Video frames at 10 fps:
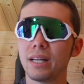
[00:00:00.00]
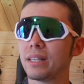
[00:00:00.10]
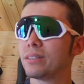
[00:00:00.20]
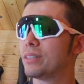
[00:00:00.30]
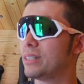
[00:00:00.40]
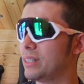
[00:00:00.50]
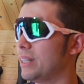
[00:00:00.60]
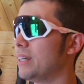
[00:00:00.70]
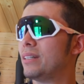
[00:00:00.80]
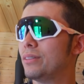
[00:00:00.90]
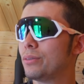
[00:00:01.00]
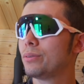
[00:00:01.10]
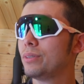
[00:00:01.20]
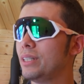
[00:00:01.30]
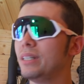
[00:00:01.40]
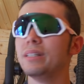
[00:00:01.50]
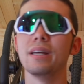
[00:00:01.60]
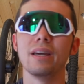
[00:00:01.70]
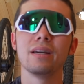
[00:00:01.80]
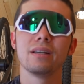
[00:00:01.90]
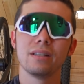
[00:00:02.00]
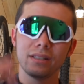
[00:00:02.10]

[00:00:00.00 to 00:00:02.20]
いですし、非常にいいね。